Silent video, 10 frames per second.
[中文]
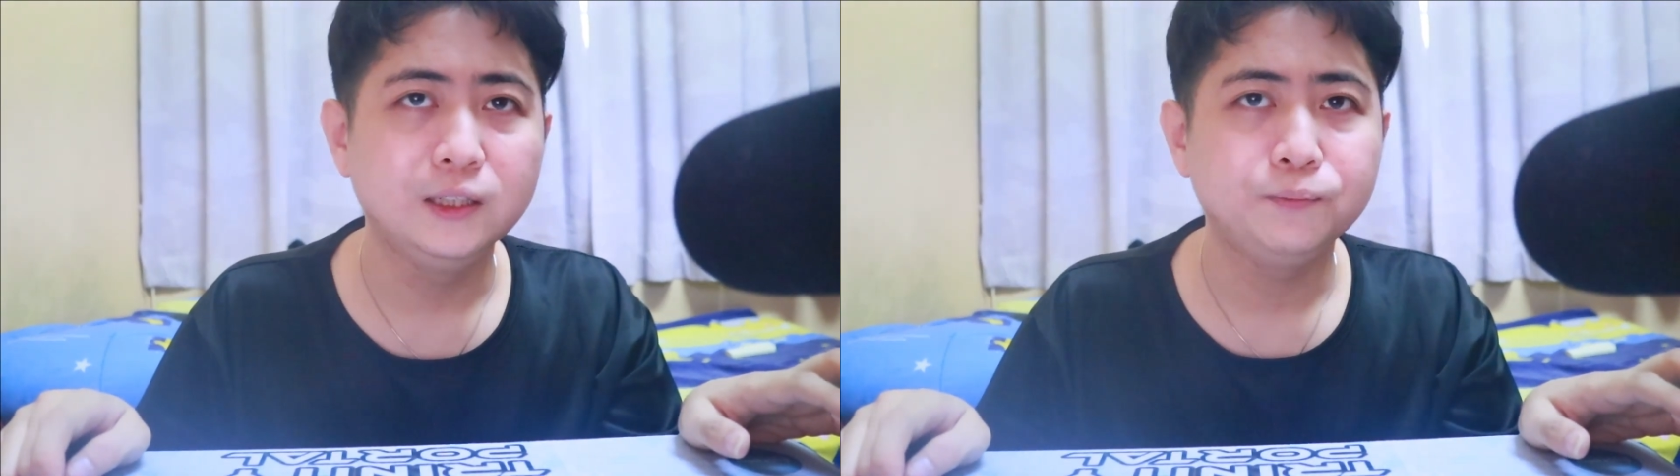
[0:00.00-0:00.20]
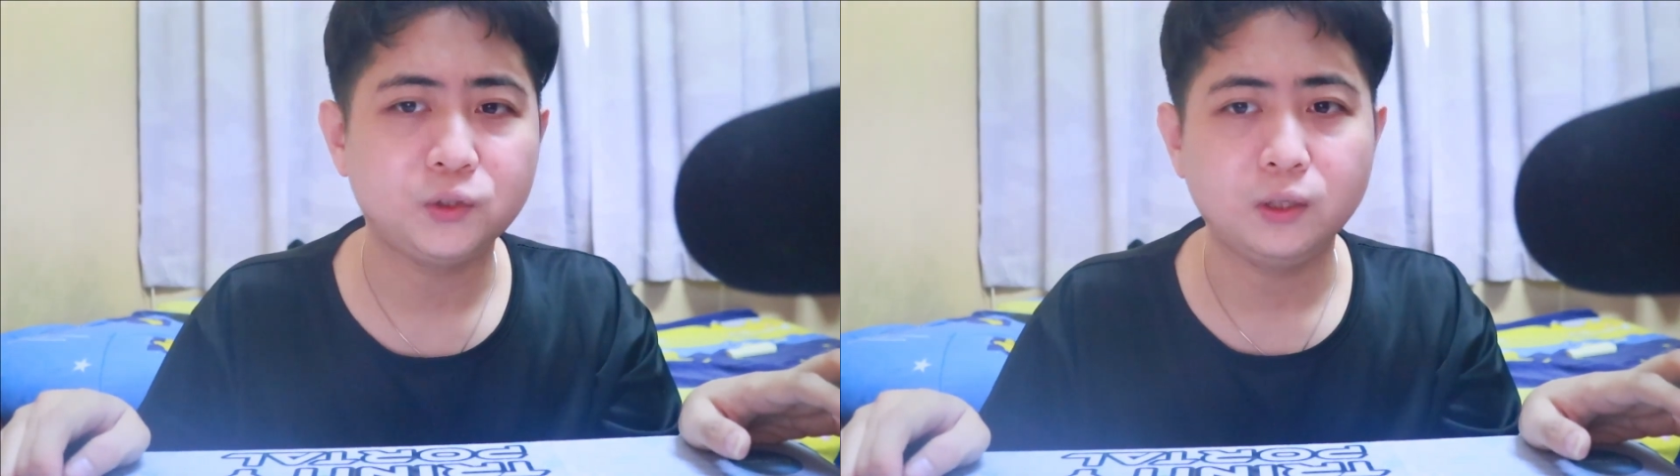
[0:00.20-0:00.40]

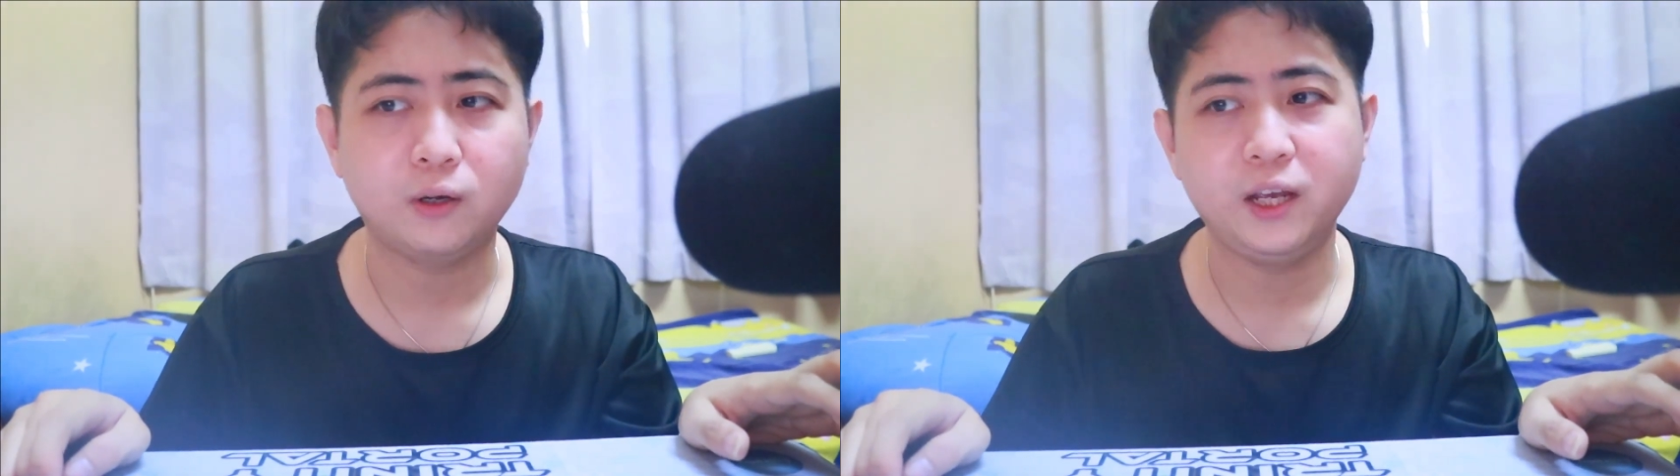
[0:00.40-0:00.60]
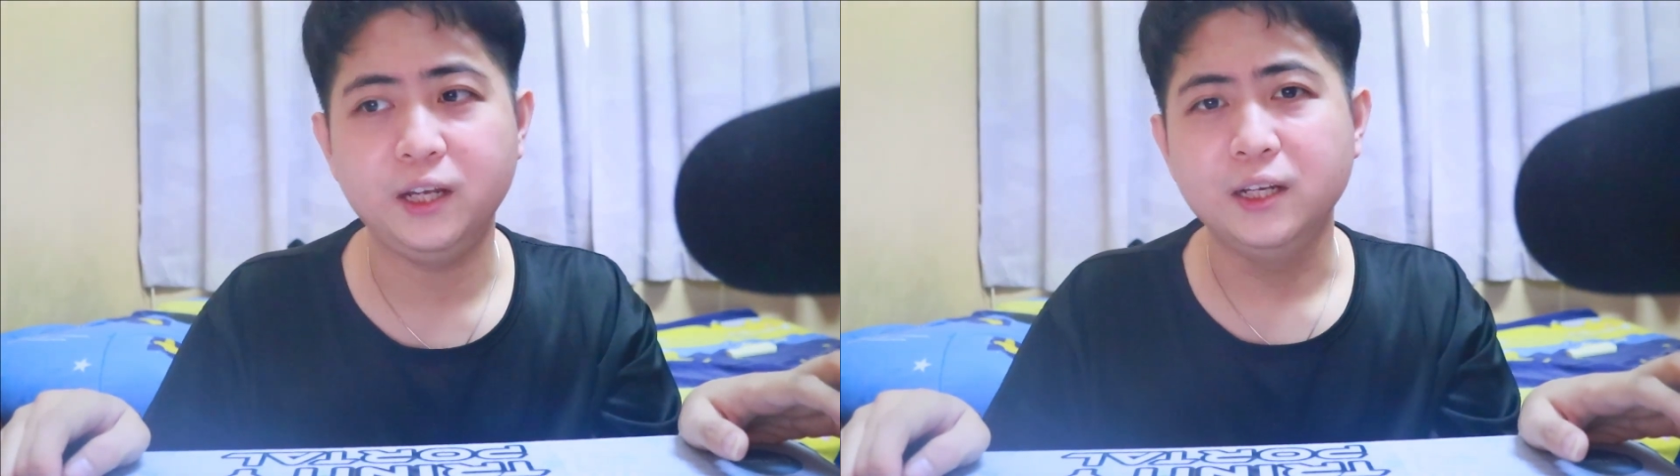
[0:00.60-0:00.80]
就
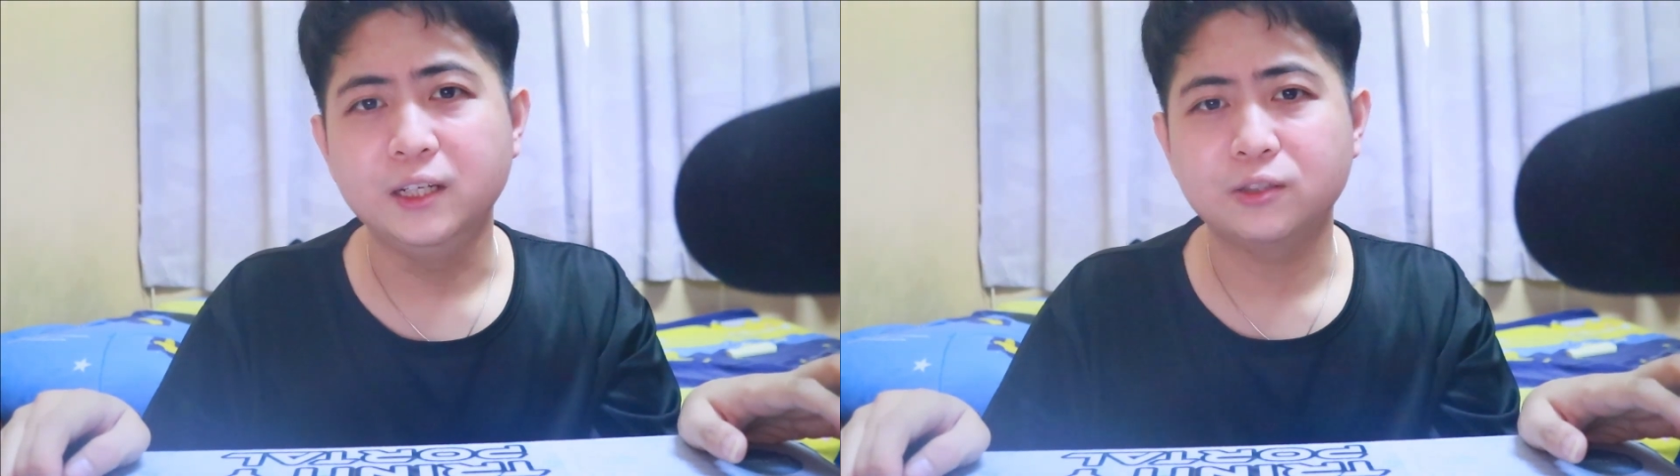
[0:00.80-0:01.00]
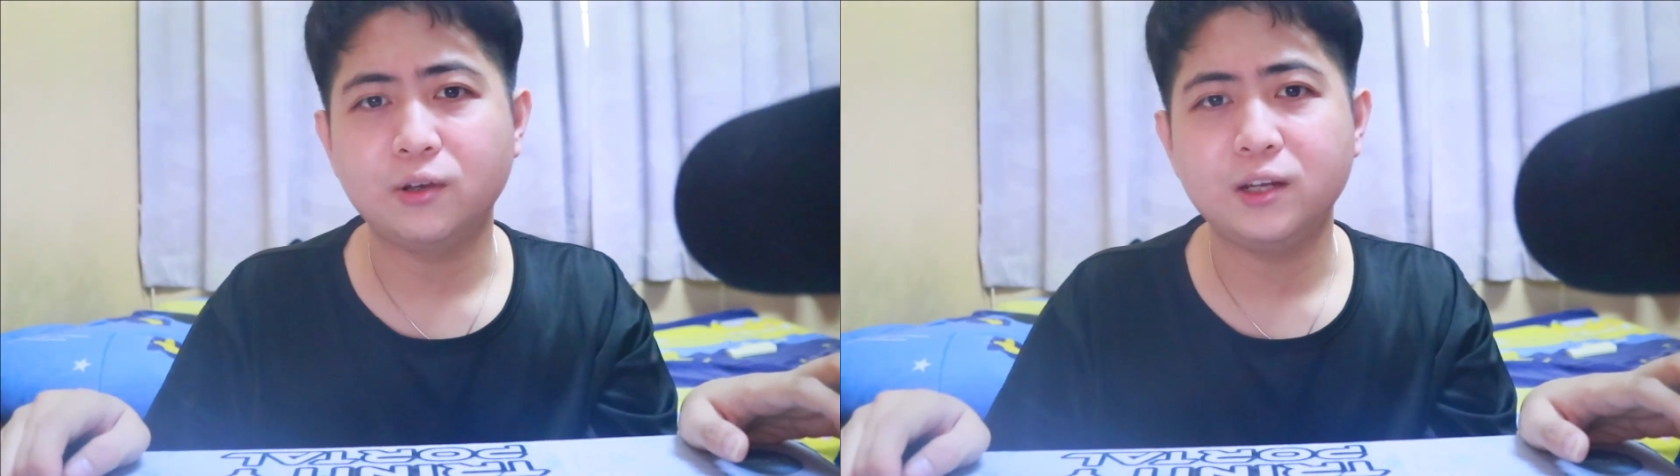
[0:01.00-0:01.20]
O.K.
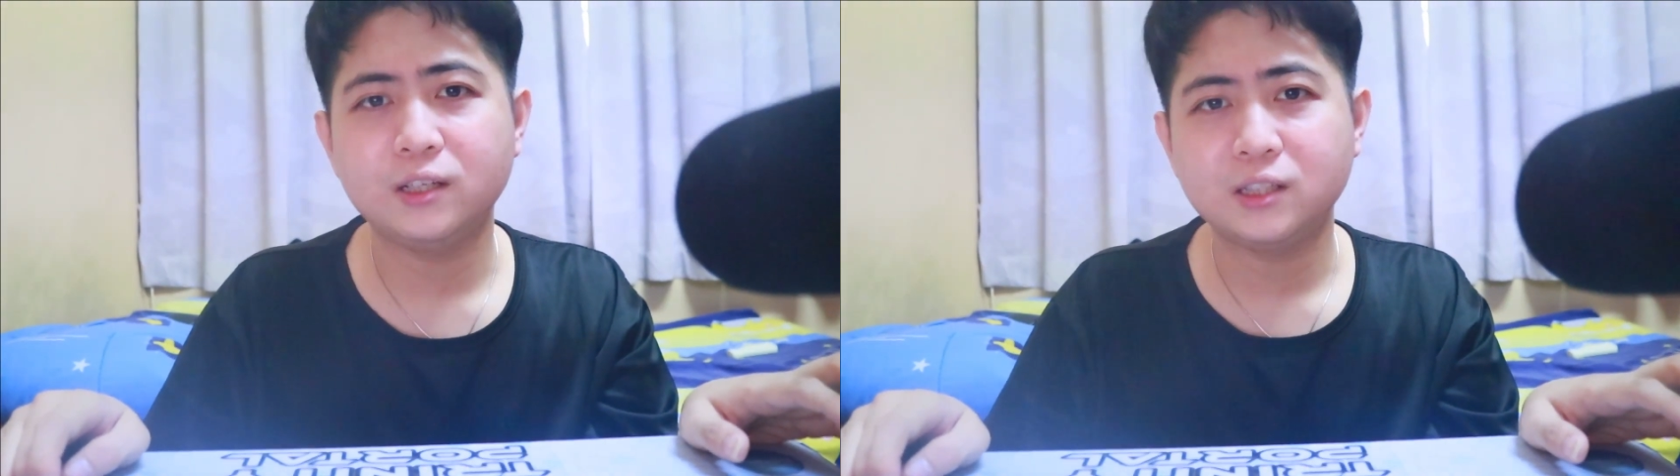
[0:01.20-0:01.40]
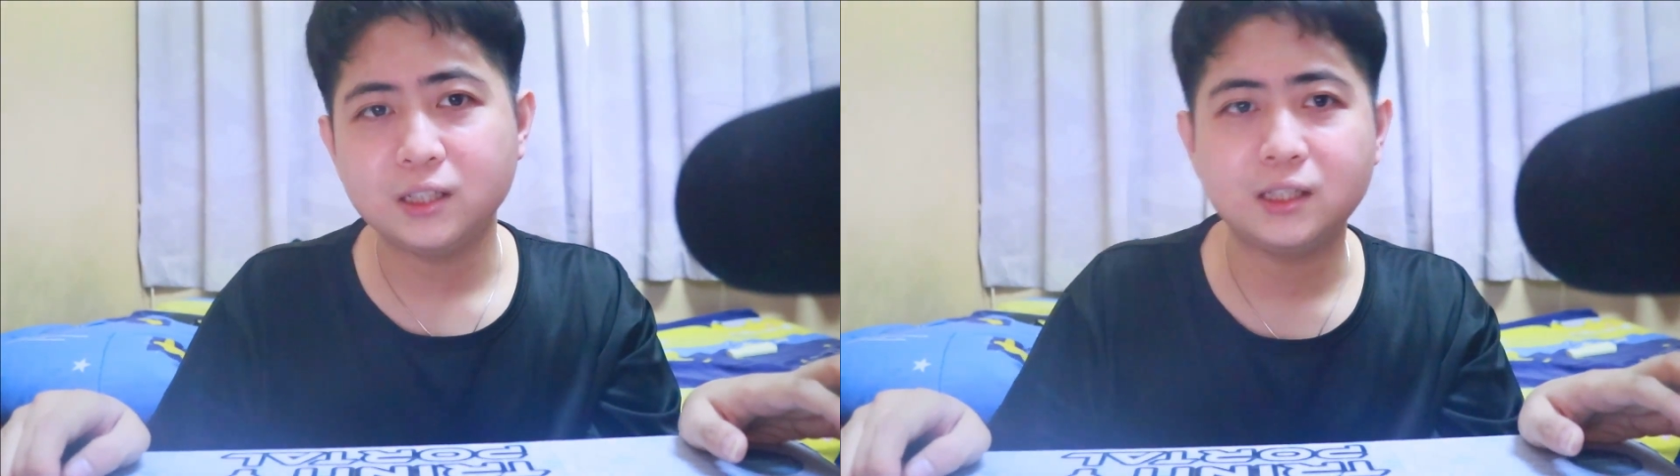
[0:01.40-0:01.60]
所以
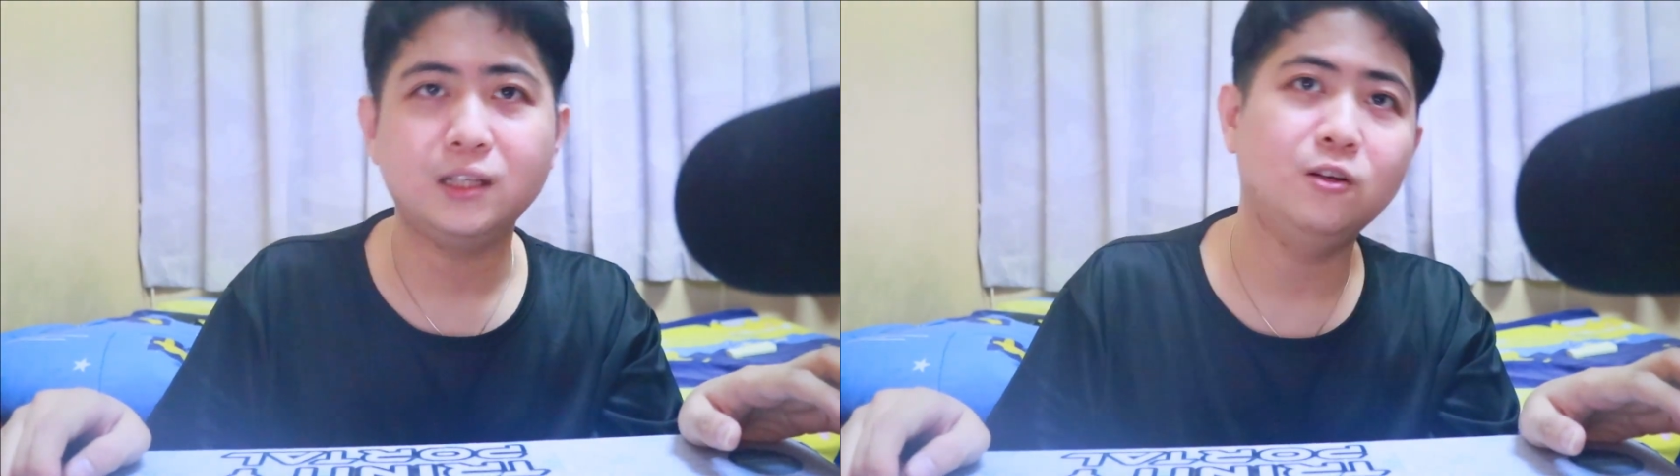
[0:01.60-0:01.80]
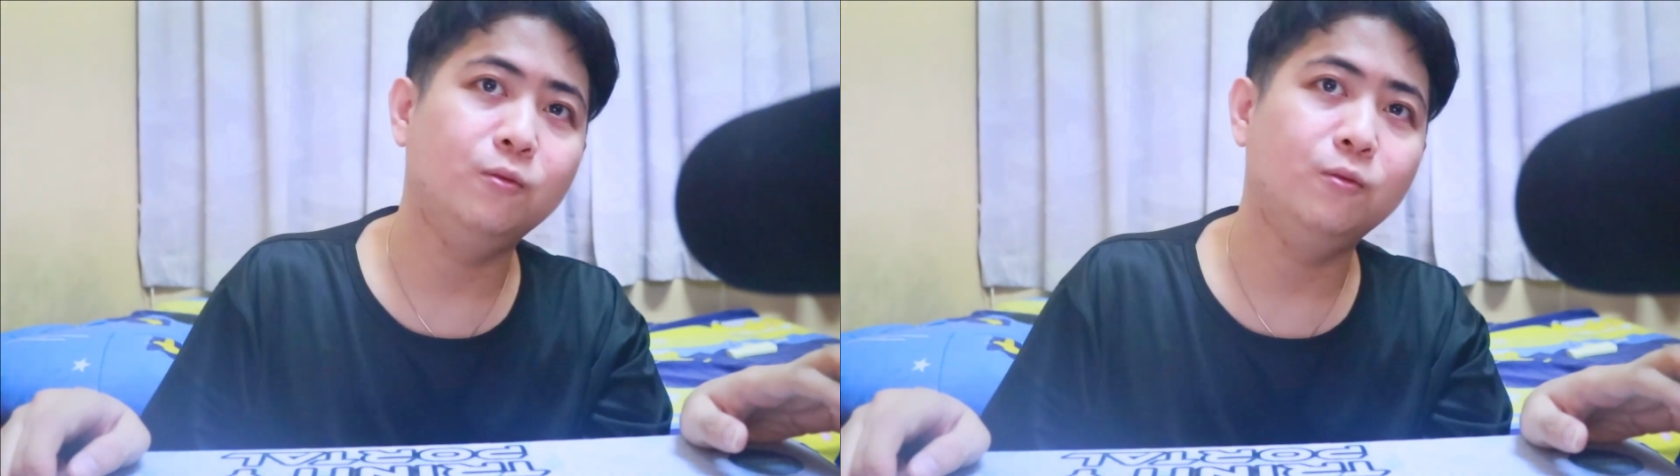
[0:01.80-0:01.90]
呢，这次呢，